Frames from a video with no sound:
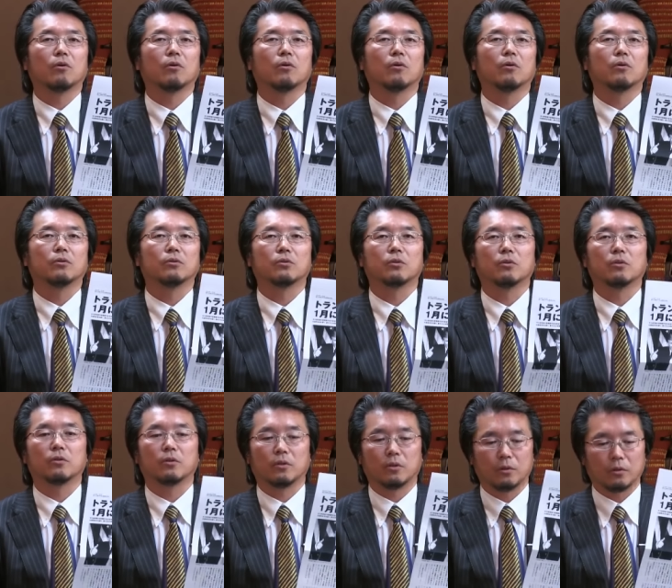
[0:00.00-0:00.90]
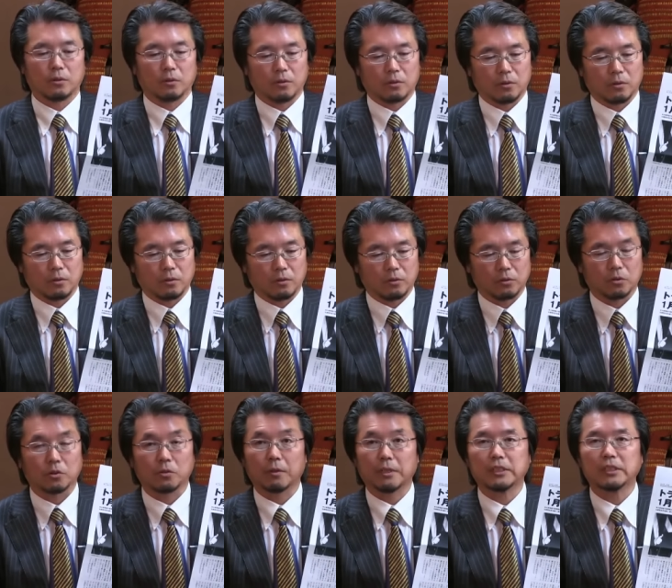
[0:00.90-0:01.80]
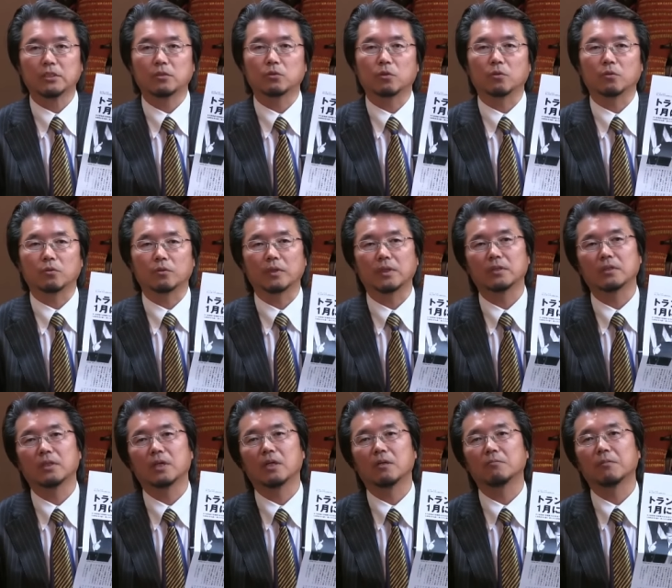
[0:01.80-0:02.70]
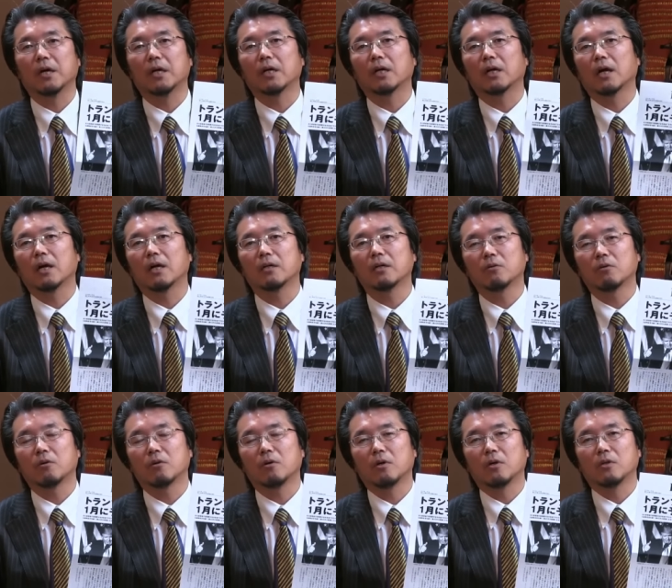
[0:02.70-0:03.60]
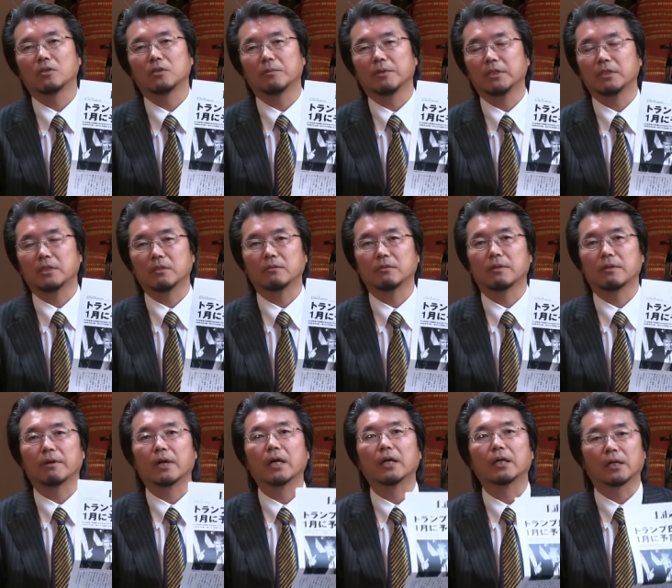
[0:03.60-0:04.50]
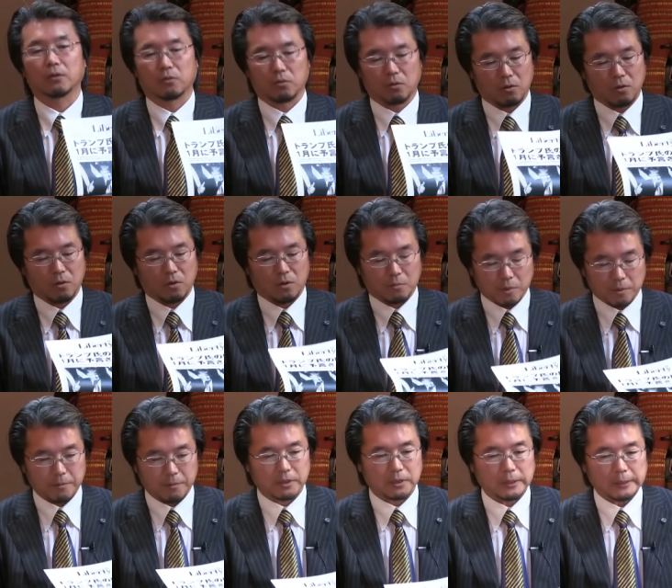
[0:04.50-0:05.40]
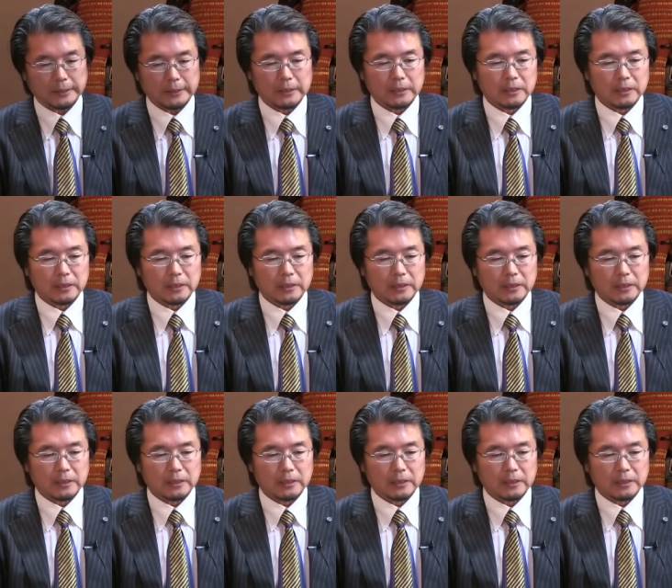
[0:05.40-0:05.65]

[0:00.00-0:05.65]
のジョージ・ワシントンのですね回り変わりを示しているのではないかと思います。